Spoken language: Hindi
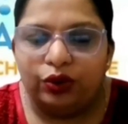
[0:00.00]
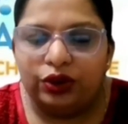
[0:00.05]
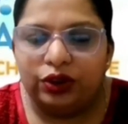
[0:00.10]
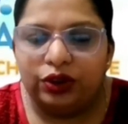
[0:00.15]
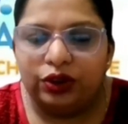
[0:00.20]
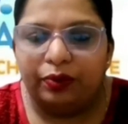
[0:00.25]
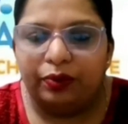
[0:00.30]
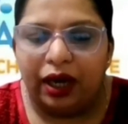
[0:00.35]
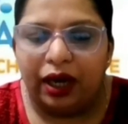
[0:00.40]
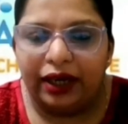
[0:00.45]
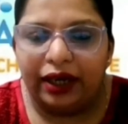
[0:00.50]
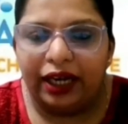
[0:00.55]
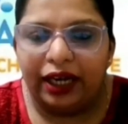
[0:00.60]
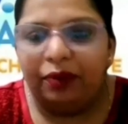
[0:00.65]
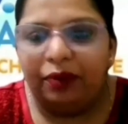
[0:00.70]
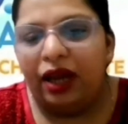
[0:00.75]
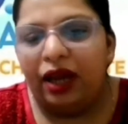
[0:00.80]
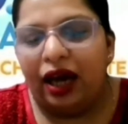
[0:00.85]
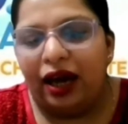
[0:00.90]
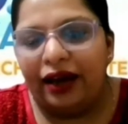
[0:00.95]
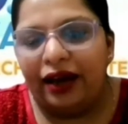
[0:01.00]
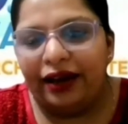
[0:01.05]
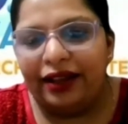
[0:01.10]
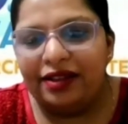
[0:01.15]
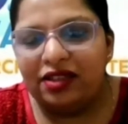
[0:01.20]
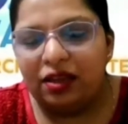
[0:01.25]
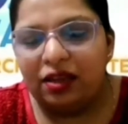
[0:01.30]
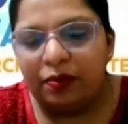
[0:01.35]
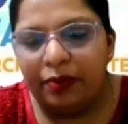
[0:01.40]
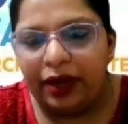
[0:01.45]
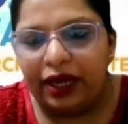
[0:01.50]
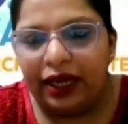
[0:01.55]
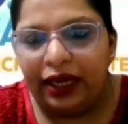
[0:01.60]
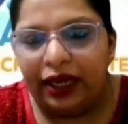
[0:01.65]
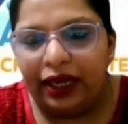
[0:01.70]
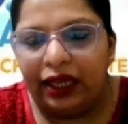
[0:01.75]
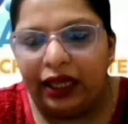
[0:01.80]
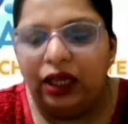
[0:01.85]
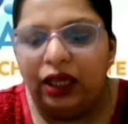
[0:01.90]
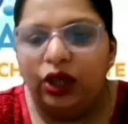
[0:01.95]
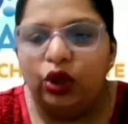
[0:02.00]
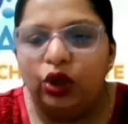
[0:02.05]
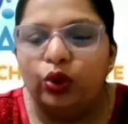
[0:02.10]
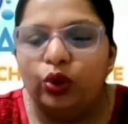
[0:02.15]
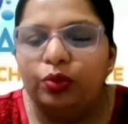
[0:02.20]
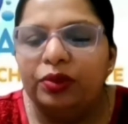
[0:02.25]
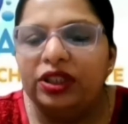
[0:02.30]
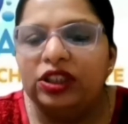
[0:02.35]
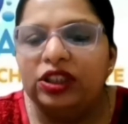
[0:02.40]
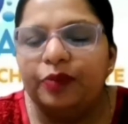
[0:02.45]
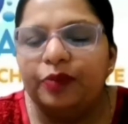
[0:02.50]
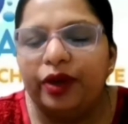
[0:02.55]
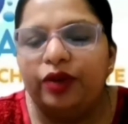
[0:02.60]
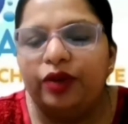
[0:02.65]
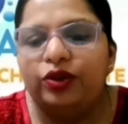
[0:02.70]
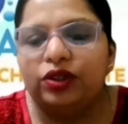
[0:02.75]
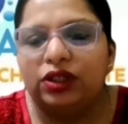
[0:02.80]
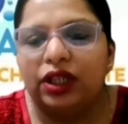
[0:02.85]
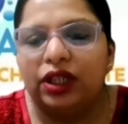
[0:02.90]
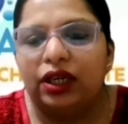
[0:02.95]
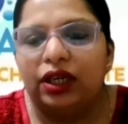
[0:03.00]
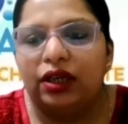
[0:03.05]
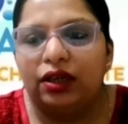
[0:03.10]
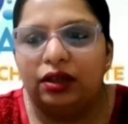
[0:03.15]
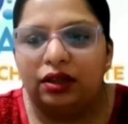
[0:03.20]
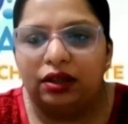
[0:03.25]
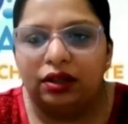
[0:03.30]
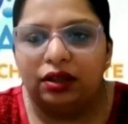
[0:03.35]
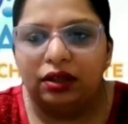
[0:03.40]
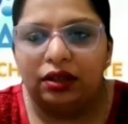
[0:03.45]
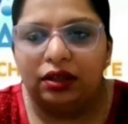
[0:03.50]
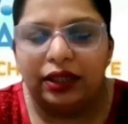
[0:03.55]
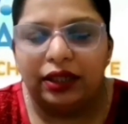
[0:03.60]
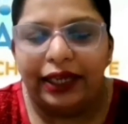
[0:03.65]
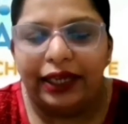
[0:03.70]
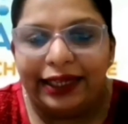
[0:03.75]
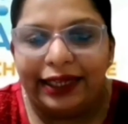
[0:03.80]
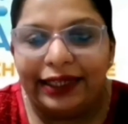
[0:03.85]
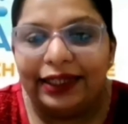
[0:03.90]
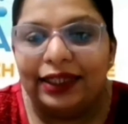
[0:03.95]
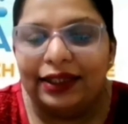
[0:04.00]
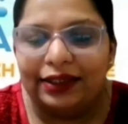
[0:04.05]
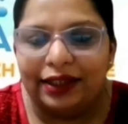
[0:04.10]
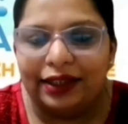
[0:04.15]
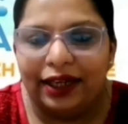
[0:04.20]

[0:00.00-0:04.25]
उस मार्केट में आने से पहले ह्यूमंस पे उसका क्लिनिकल uh,